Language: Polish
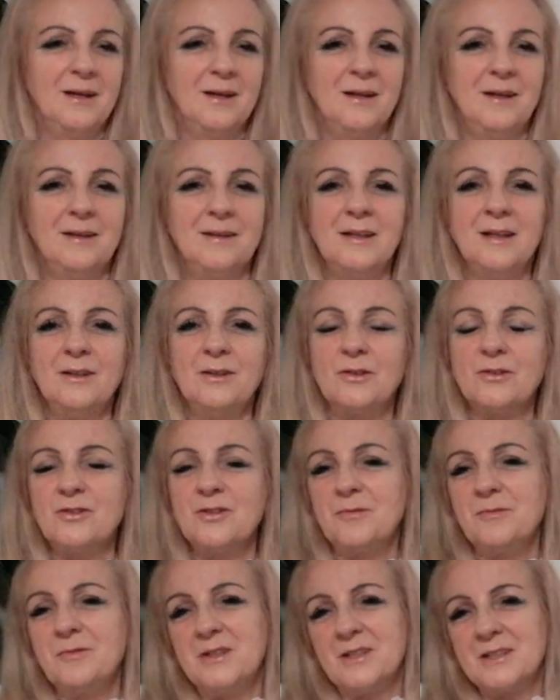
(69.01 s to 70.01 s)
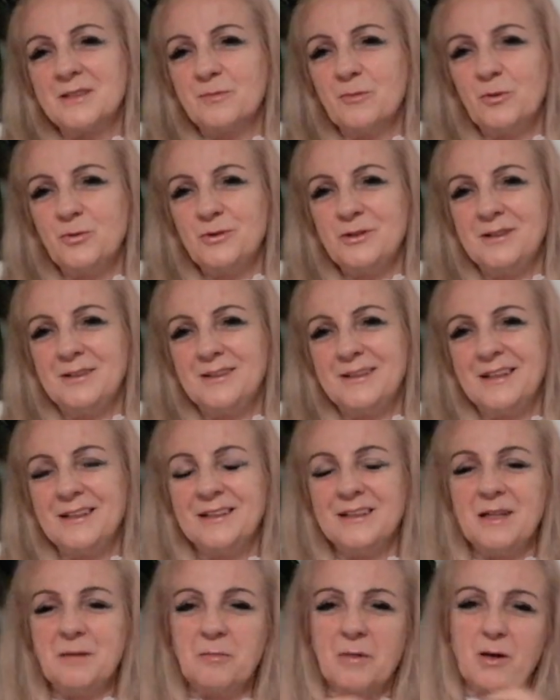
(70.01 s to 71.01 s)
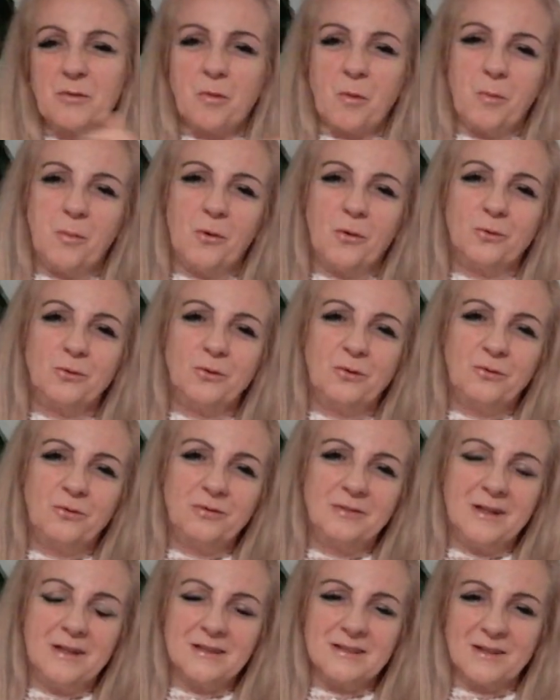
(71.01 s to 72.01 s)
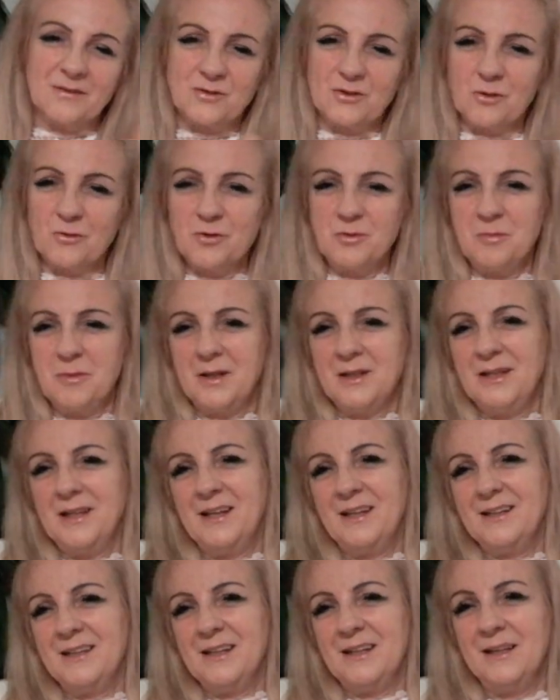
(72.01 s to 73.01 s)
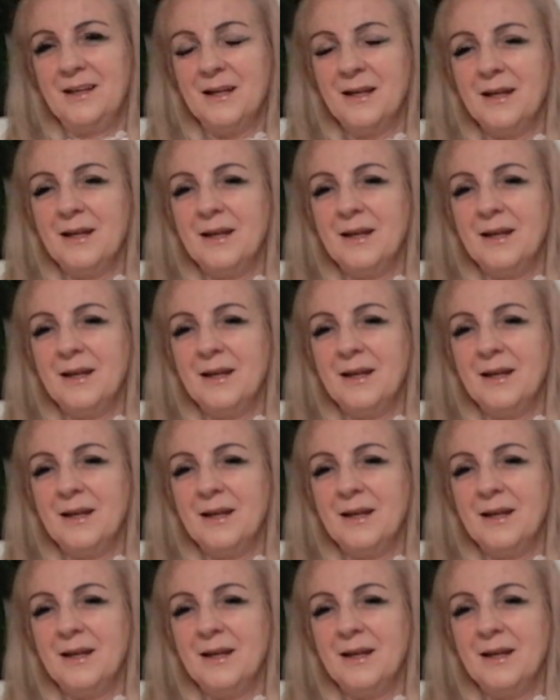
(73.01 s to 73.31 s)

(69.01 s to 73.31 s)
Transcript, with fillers: e, ten to się nie smuci, ten nie ma kłopotów, ten zawsze uśmiechnięty,